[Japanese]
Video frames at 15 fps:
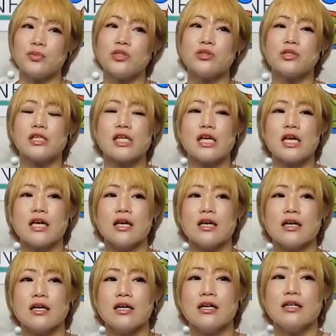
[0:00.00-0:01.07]
ゆき
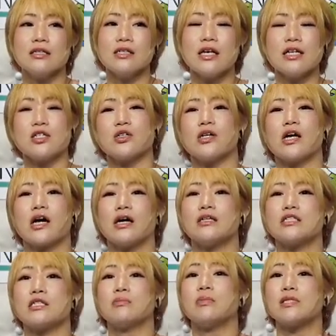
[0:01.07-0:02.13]
選手に
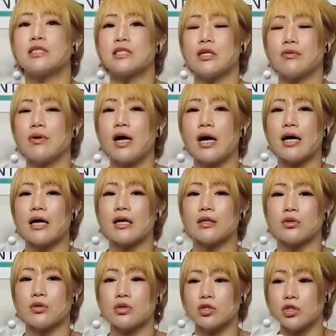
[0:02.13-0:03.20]
関しましては、
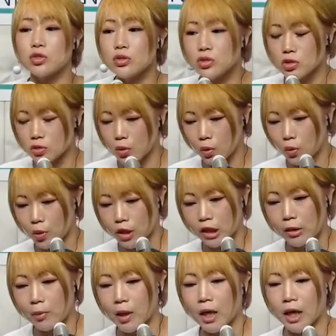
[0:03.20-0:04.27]
手術を終え
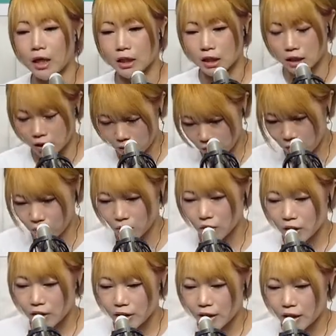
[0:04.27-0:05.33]
たばかりの、
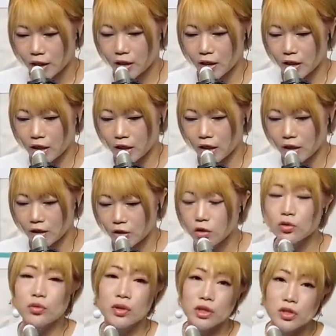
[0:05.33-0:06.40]

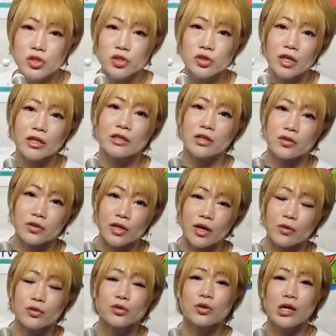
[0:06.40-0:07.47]
入院中だったの
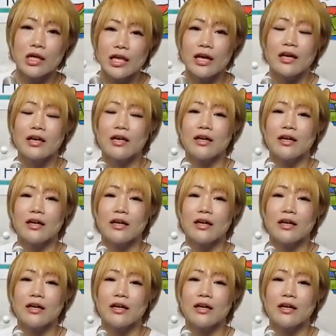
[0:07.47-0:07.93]
で、本当はね、